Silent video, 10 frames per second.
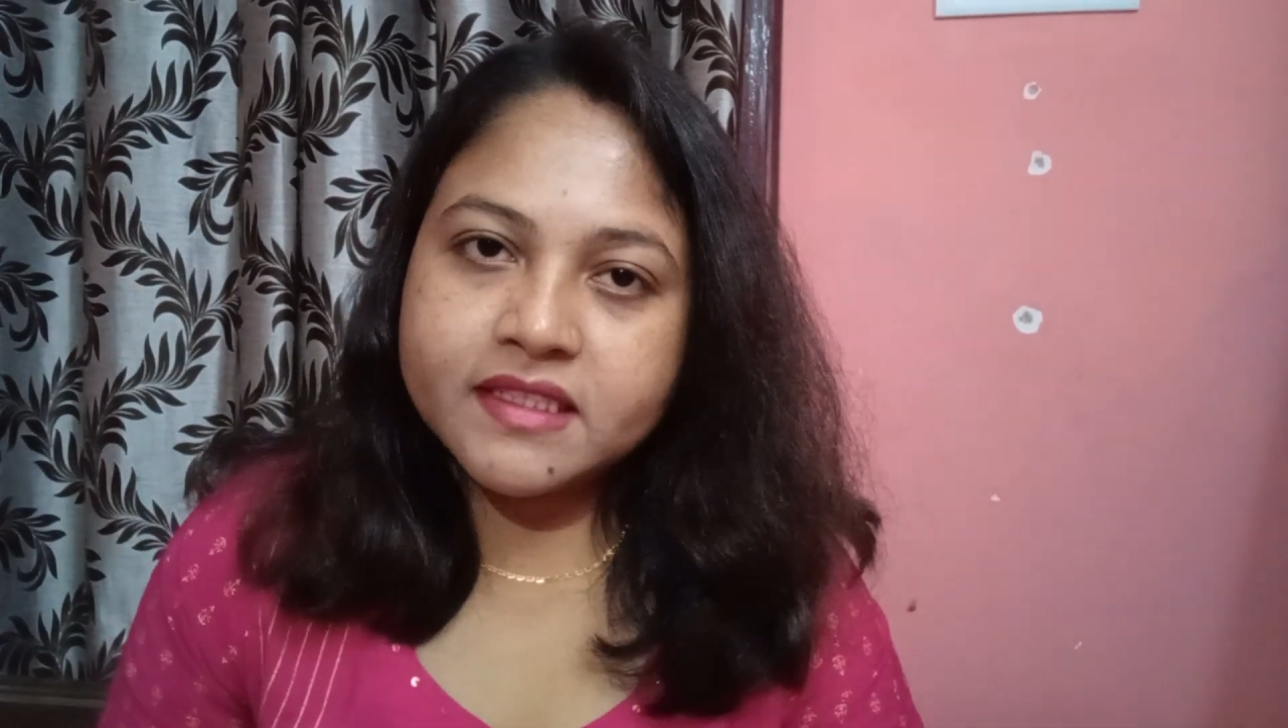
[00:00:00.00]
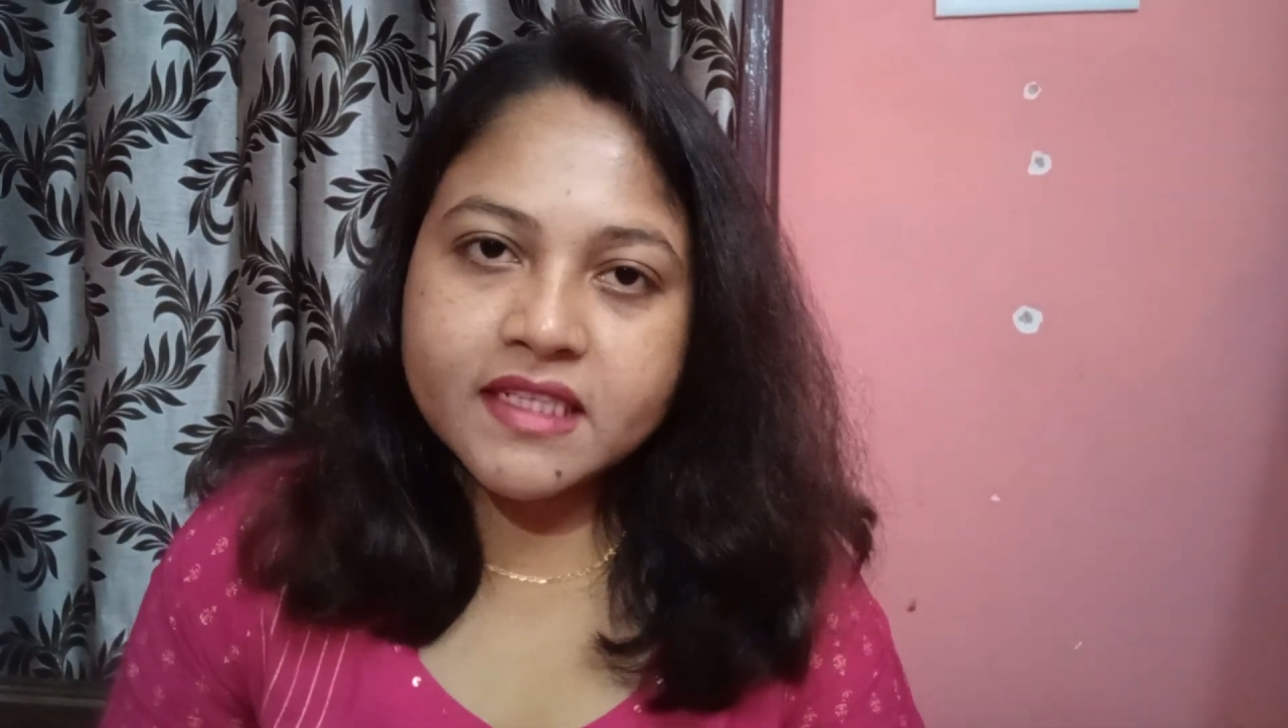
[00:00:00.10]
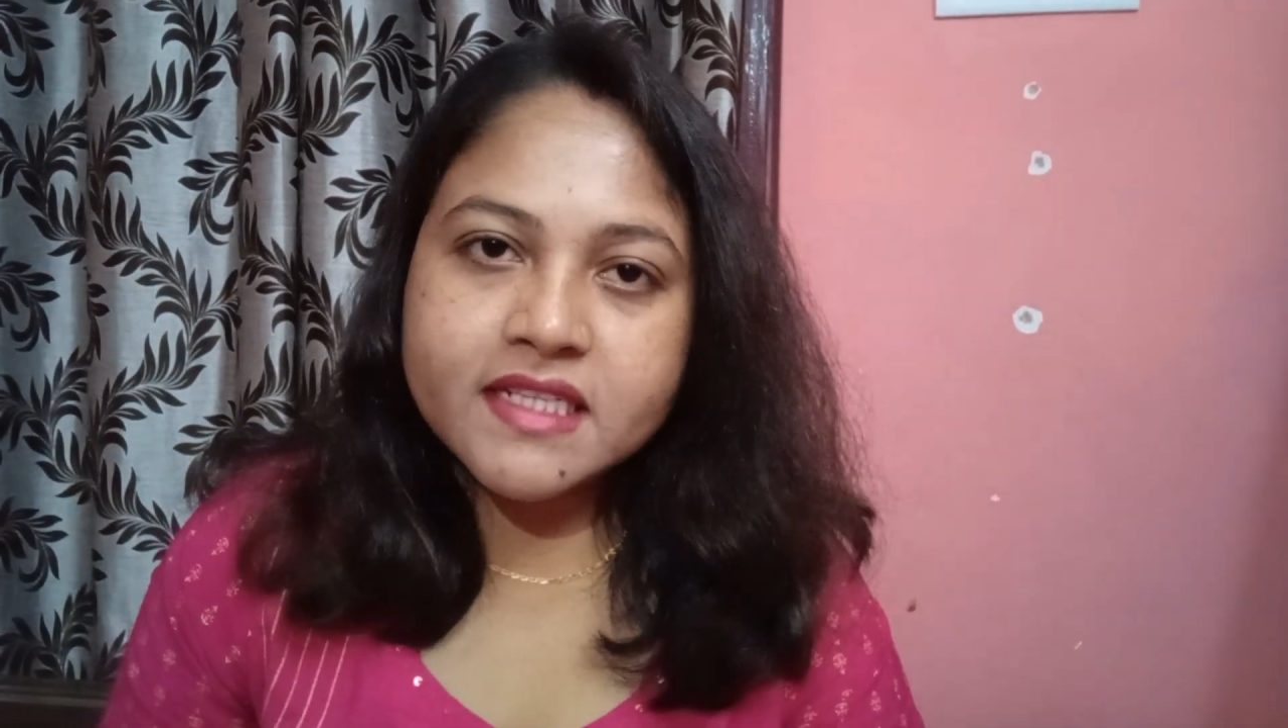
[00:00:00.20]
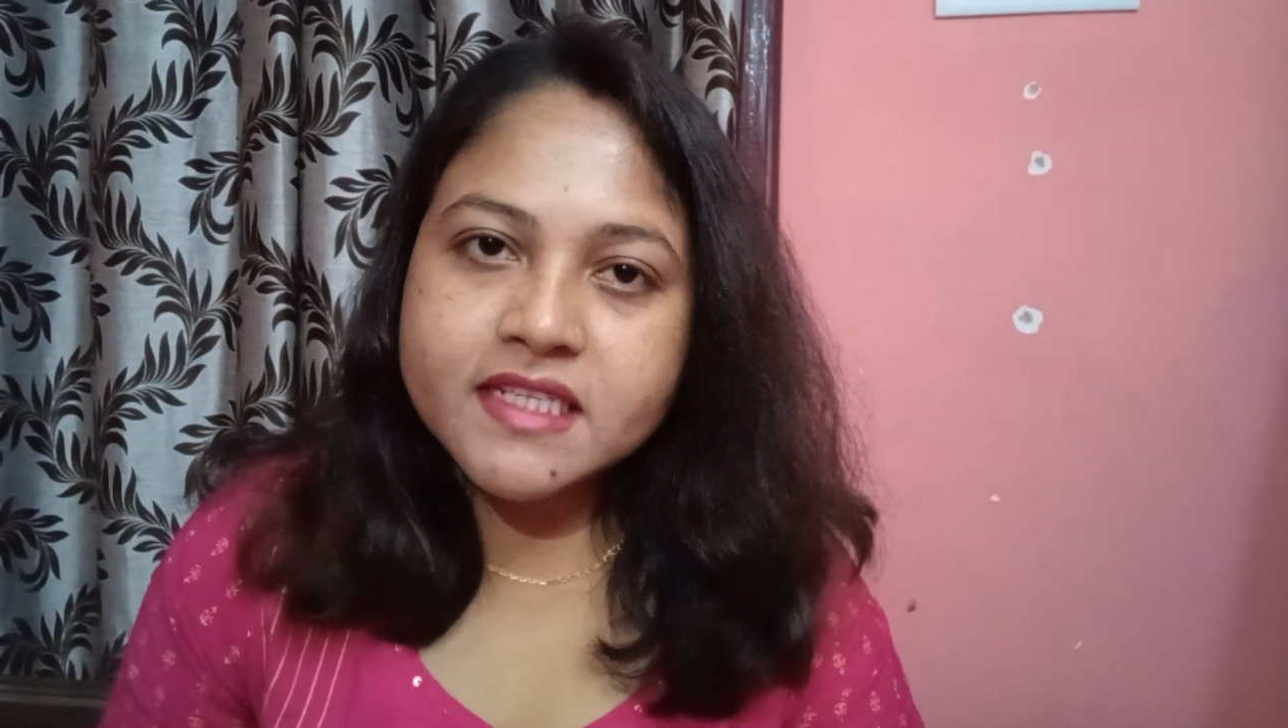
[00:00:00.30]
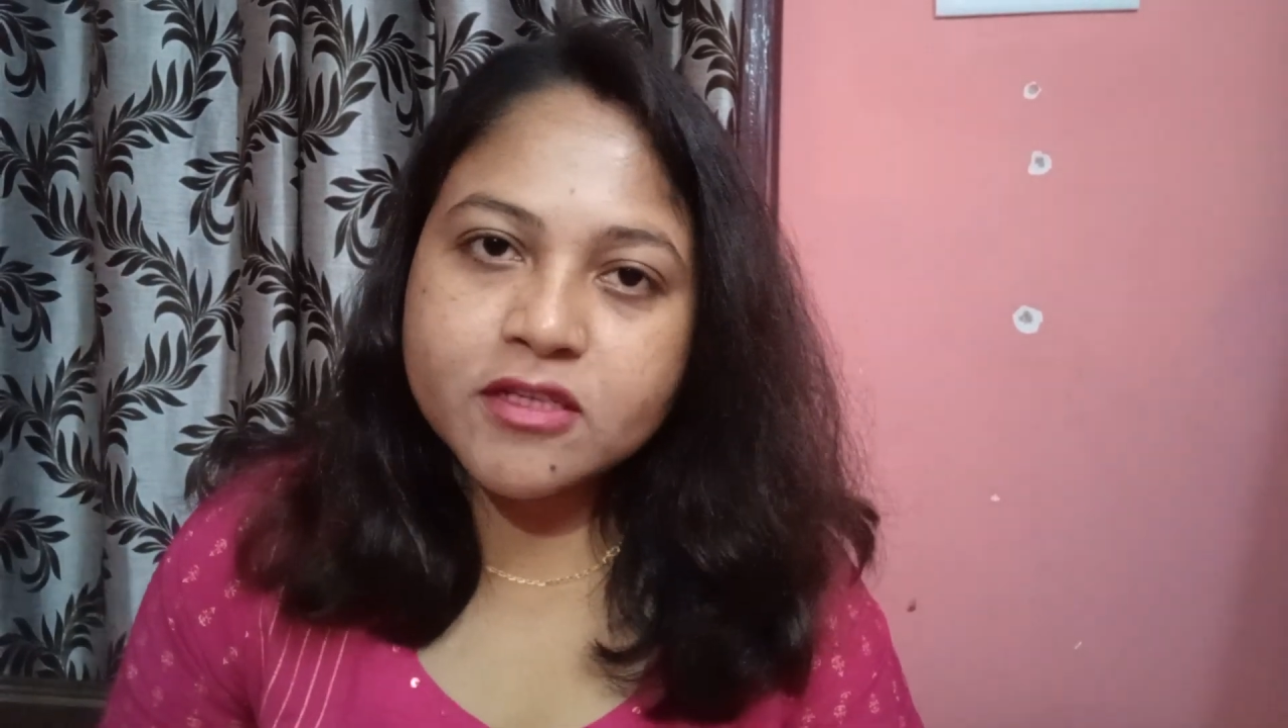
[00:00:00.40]

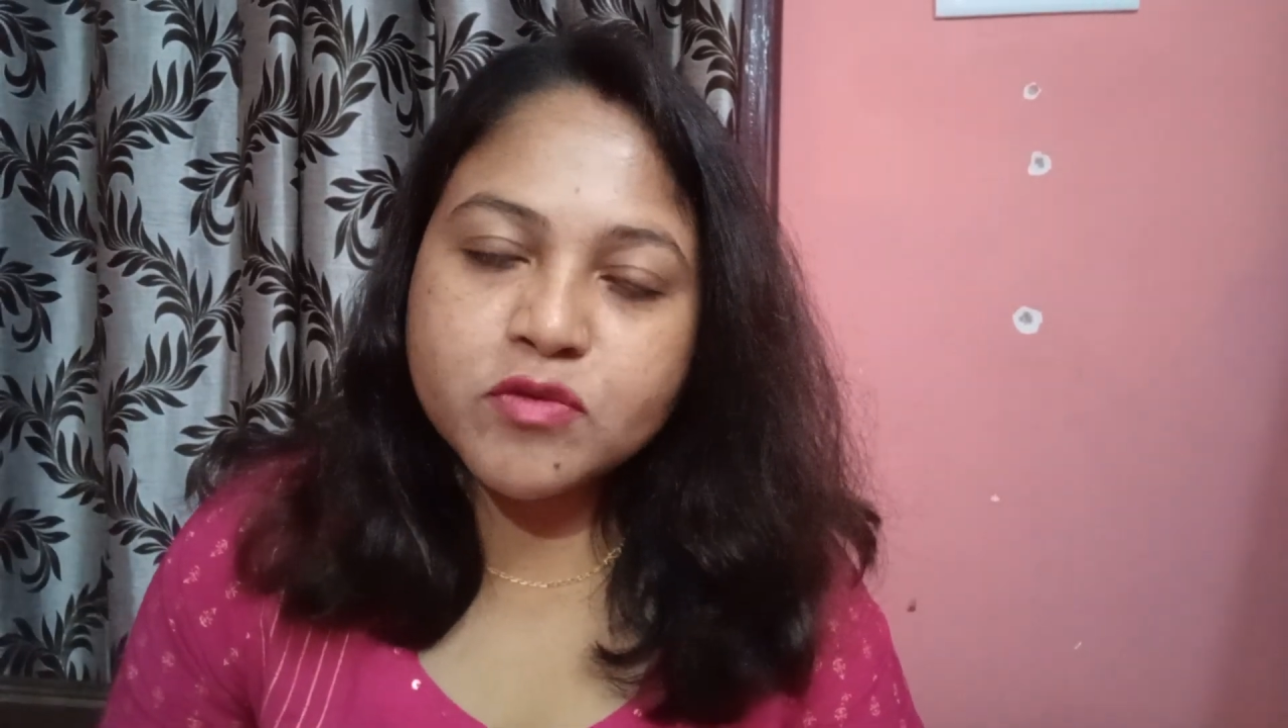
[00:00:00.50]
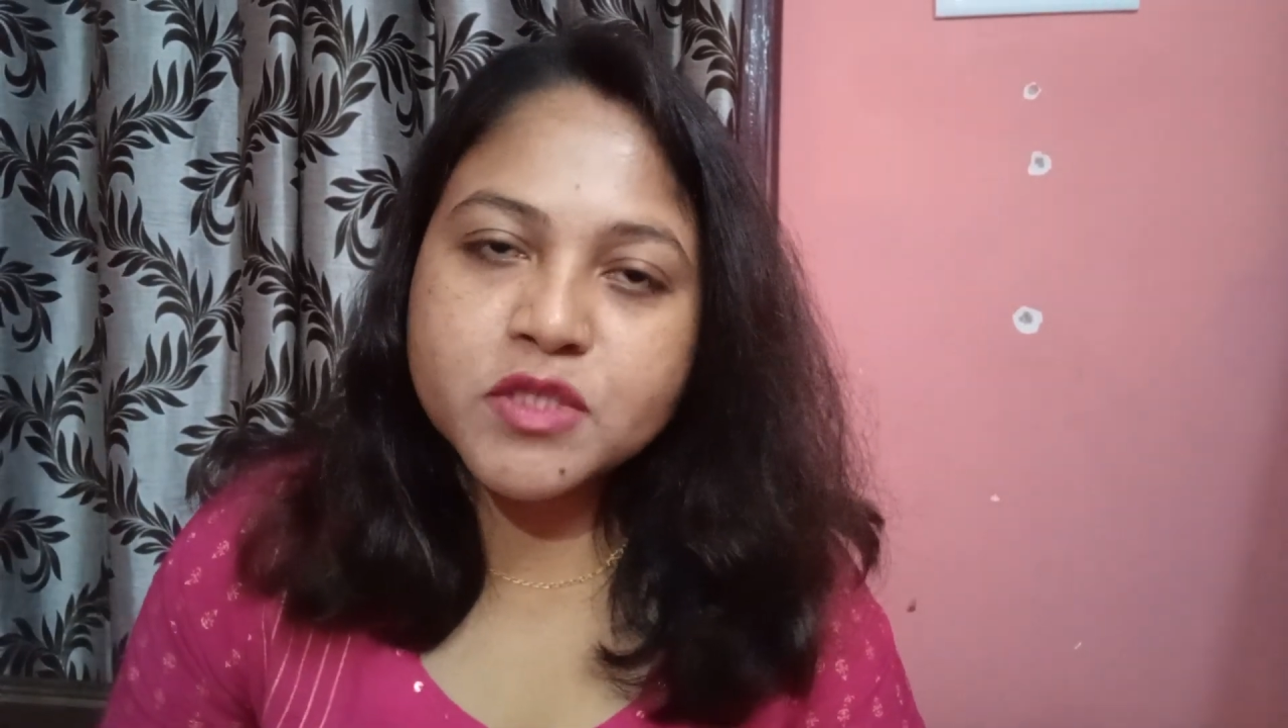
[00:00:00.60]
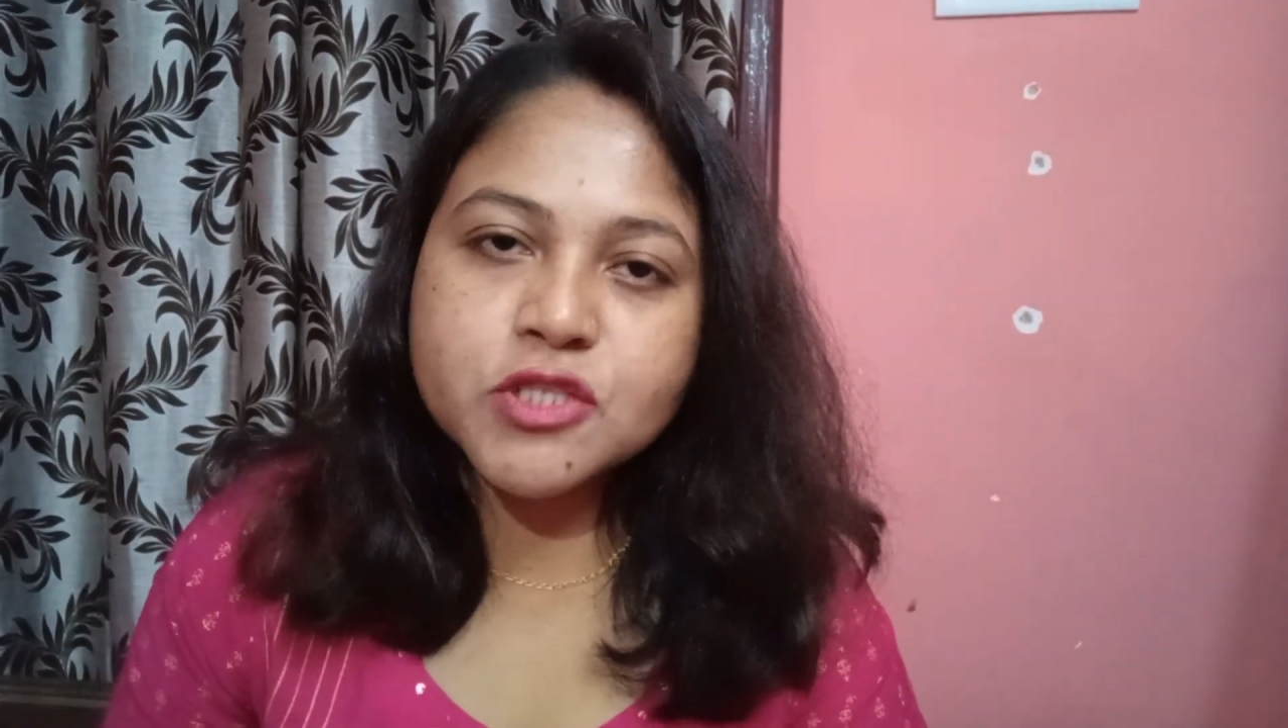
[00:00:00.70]
ঠিক আছে এরকম